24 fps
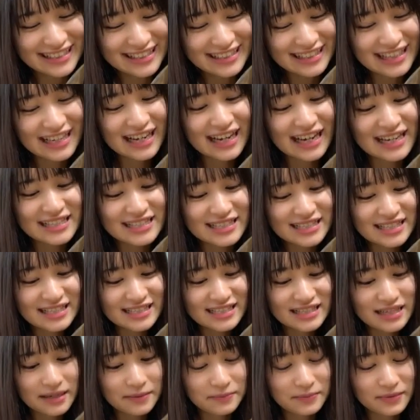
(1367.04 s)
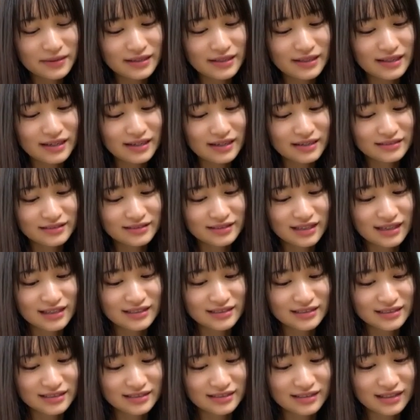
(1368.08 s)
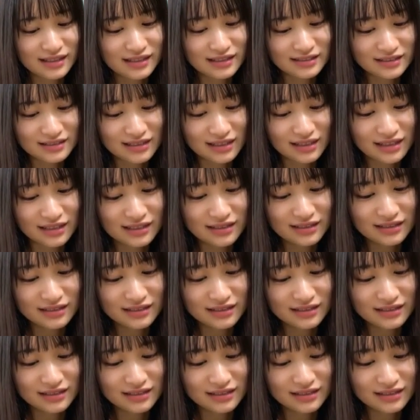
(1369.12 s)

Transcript: なんか一日やっぱり長く感じるからさ